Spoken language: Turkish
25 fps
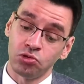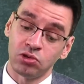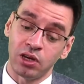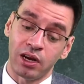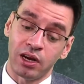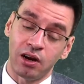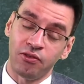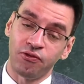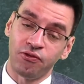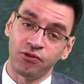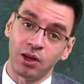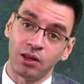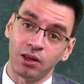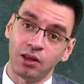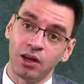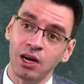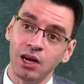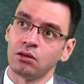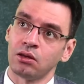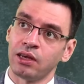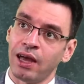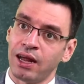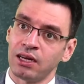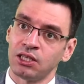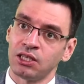tarafta da
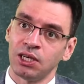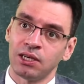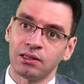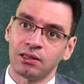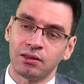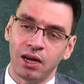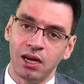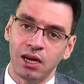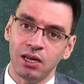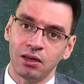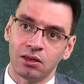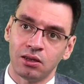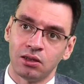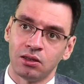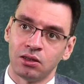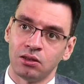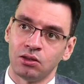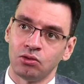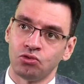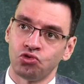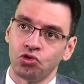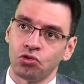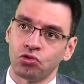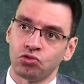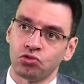gerçekten e,
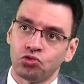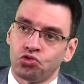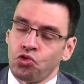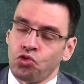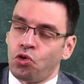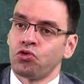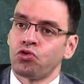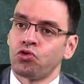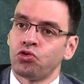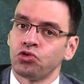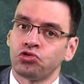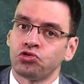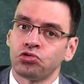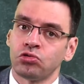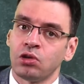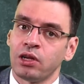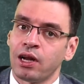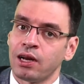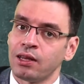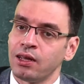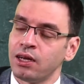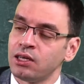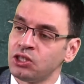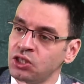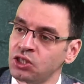çok zor
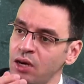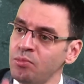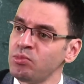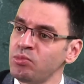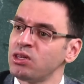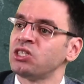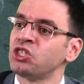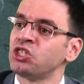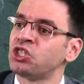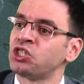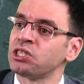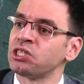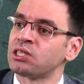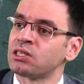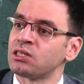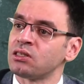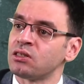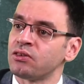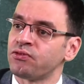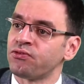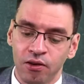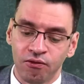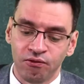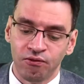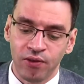koşullarda yaşayan bir işçi
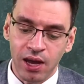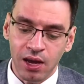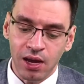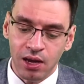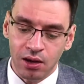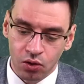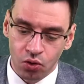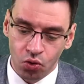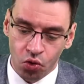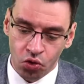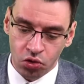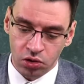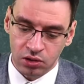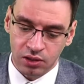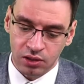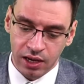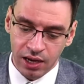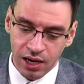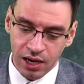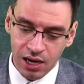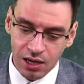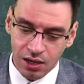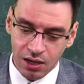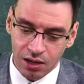sınıfı. Ve ortaya